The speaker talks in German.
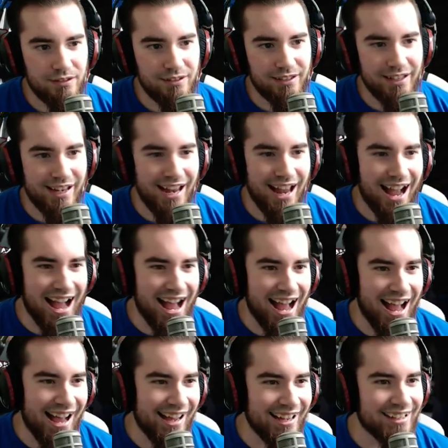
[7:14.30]
Oh,
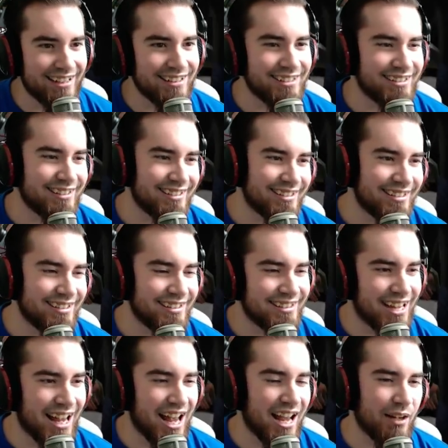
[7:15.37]
ja,
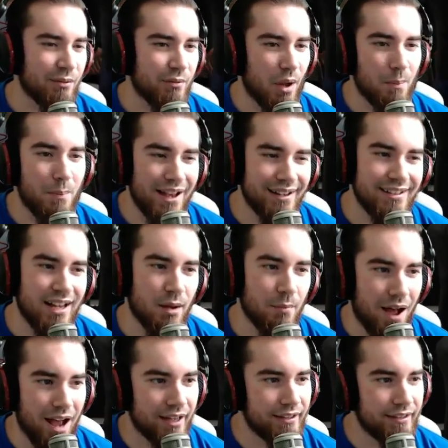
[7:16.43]
sagen wir besser
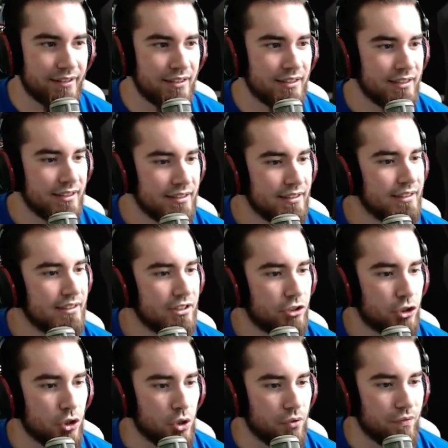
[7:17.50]
machen.
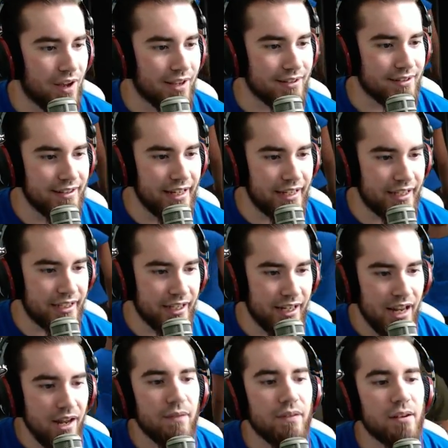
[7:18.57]
Schön war es nicht.
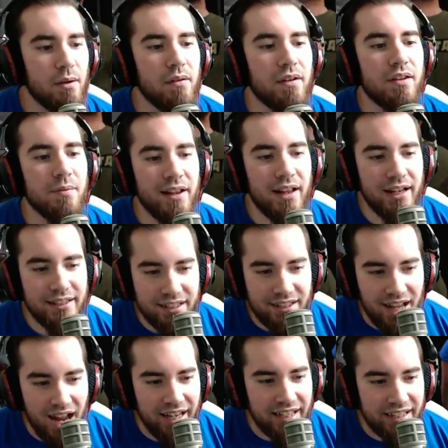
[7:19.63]
So, was macht eigentlich der
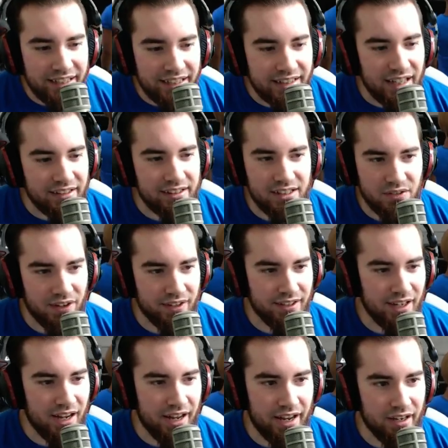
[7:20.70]
Dreijährige da in der zweiten
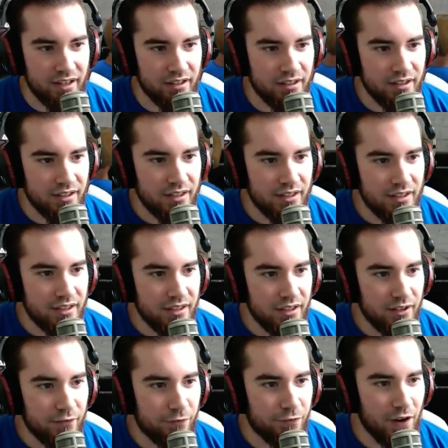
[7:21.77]
Reihe?
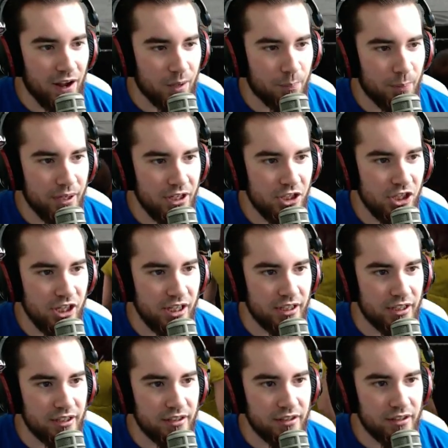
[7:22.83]
Fuck
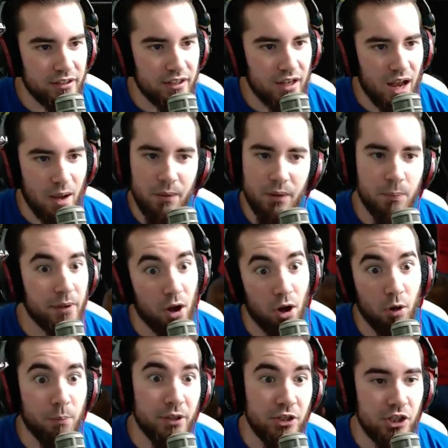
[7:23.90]
PG. Aber ich bin ja auch
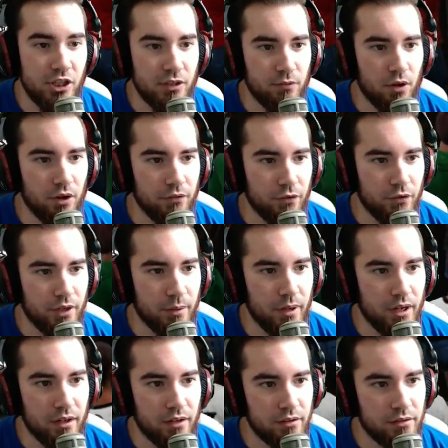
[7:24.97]
PG geworden, von dem
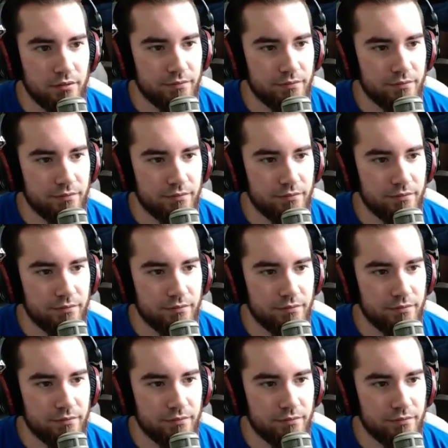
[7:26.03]
her.